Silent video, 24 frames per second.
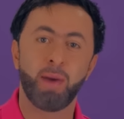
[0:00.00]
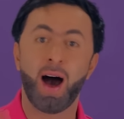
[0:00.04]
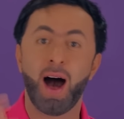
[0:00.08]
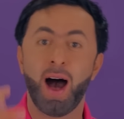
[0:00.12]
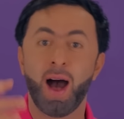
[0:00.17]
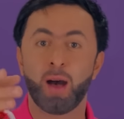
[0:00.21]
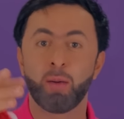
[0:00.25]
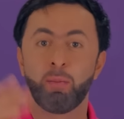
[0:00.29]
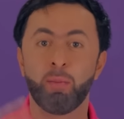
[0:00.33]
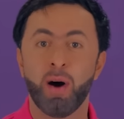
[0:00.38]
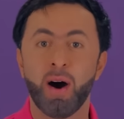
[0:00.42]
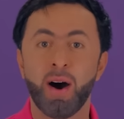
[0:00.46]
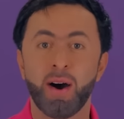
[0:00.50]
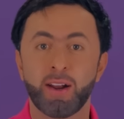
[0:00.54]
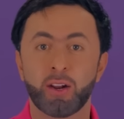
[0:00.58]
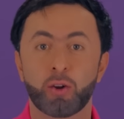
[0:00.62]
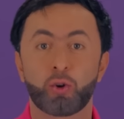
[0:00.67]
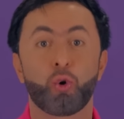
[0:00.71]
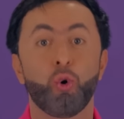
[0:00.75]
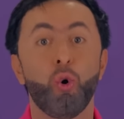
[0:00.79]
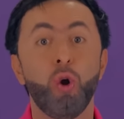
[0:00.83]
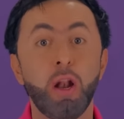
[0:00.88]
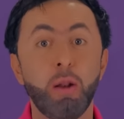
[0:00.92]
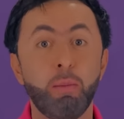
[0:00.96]
مع اخبار
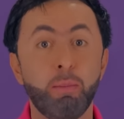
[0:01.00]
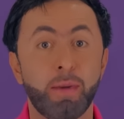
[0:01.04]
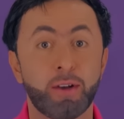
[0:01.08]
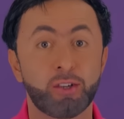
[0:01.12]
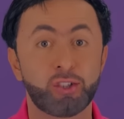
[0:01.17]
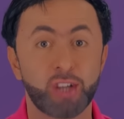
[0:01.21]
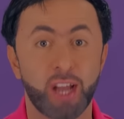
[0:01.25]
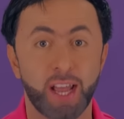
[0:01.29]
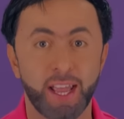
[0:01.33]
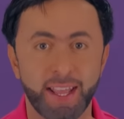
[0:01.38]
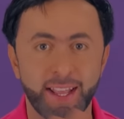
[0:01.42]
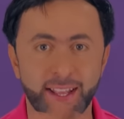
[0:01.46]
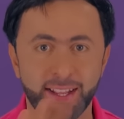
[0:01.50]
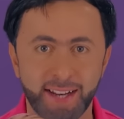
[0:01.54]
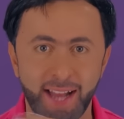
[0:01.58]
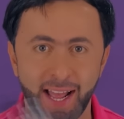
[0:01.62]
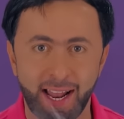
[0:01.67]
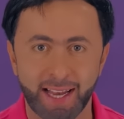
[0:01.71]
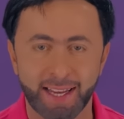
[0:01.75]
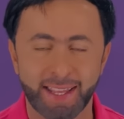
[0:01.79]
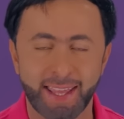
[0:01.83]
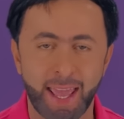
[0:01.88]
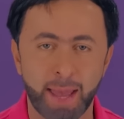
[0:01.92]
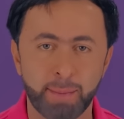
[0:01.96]
كل
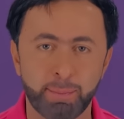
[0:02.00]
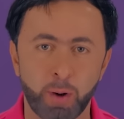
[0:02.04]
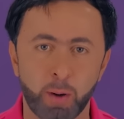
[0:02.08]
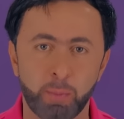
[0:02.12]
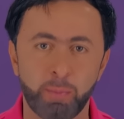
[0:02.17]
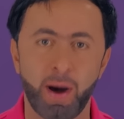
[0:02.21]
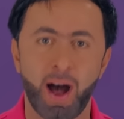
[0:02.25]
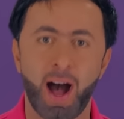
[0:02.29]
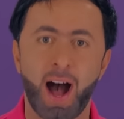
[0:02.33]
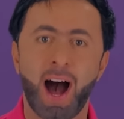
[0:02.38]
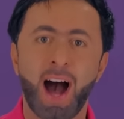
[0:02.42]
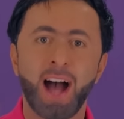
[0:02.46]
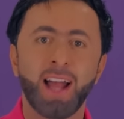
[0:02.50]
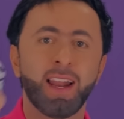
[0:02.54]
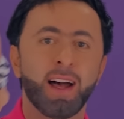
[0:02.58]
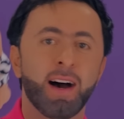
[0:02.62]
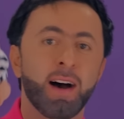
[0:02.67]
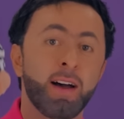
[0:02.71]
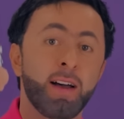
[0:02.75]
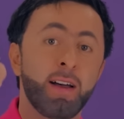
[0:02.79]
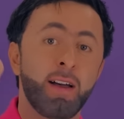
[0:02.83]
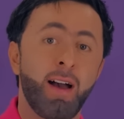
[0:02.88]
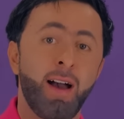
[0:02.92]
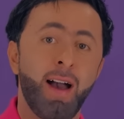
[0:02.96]
مشاهير الكيبوب
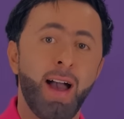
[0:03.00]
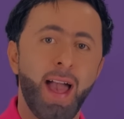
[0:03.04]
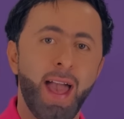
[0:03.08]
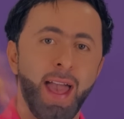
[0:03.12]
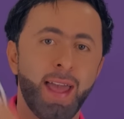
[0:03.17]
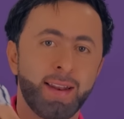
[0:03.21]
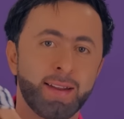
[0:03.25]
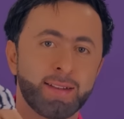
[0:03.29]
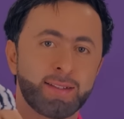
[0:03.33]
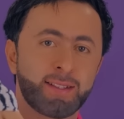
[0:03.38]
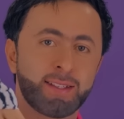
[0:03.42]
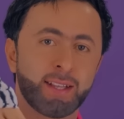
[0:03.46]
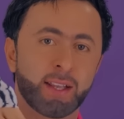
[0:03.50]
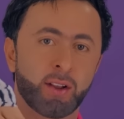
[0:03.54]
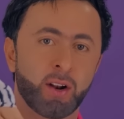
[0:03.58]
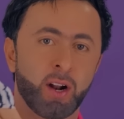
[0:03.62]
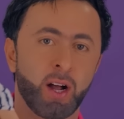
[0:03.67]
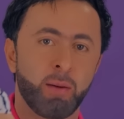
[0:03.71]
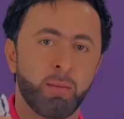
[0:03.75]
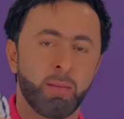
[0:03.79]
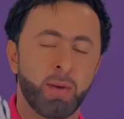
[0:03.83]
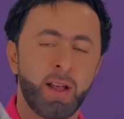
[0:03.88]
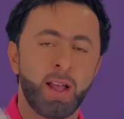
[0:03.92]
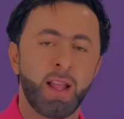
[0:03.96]
على
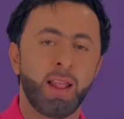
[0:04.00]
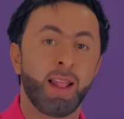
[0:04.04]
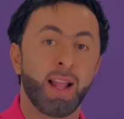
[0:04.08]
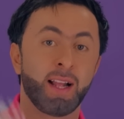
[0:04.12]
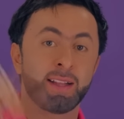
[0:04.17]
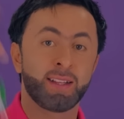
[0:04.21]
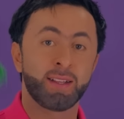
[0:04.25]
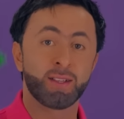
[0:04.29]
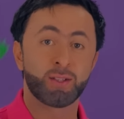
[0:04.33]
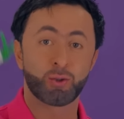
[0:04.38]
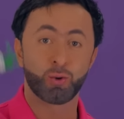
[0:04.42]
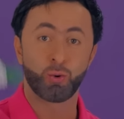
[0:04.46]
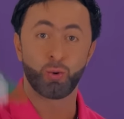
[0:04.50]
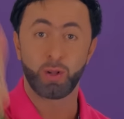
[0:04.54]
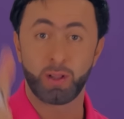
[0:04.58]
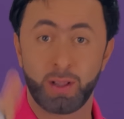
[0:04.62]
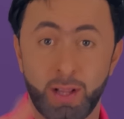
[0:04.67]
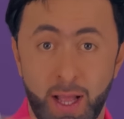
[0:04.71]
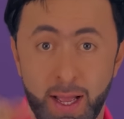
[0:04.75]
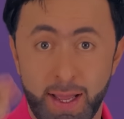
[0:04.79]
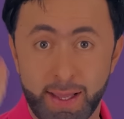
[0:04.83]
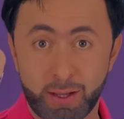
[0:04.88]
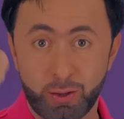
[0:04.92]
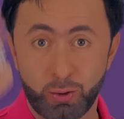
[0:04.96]
انستغرام لا تنسوا
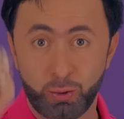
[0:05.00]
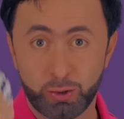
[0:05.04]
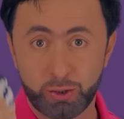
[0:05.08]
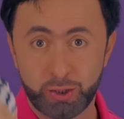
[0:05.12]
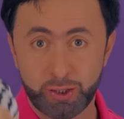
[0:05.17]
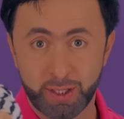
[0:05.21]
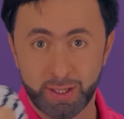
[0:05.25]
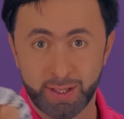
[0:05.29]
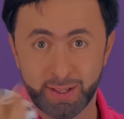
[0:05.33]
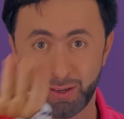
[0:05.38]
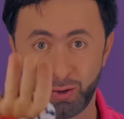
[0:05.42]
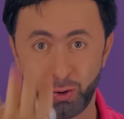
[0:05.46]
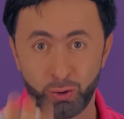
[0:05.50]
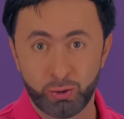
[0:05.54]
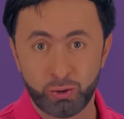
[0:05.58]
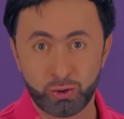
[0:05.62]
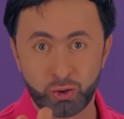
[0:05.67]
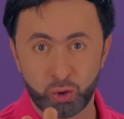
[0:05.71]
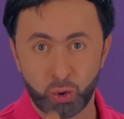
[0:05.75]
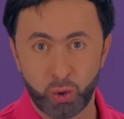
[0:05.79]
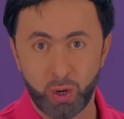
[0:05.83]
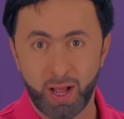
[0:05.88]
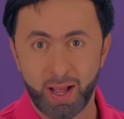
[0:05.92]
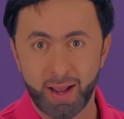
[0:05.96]
لايك وشير
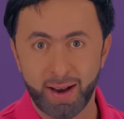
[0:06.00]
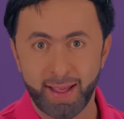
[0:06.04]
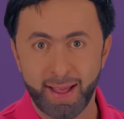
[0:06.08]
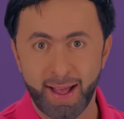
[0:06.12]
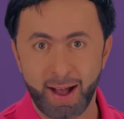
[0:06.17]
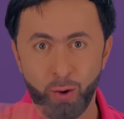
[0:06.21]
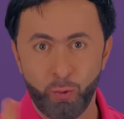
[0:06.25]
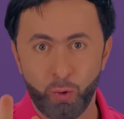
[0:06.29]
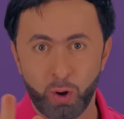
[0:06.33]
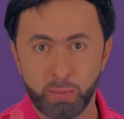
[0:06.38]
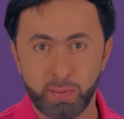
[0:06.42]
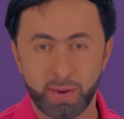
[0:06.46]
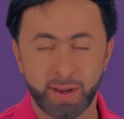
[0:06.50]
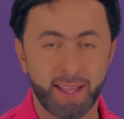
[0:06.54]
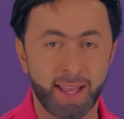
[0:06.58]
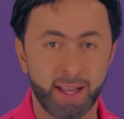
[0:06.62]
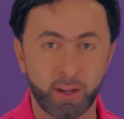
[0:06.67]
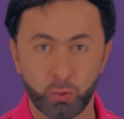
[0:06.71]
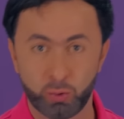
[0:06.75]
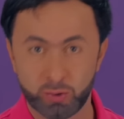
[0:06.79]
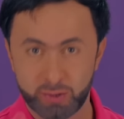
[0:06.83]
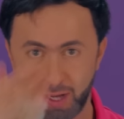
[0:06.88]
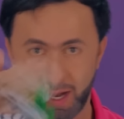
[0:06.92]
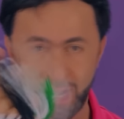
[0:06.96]
وانشروا الحلقه
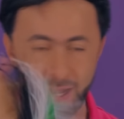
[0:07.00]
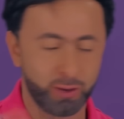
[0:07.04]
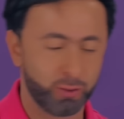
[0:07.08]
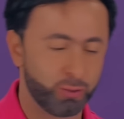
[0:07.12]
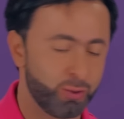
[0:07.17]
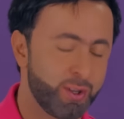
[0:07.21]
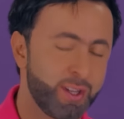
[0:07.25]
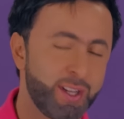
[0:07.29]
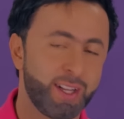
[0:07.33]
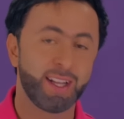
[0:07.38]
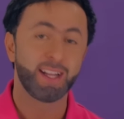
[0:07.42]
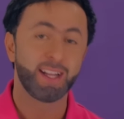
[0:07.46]
والمكان وتعالوا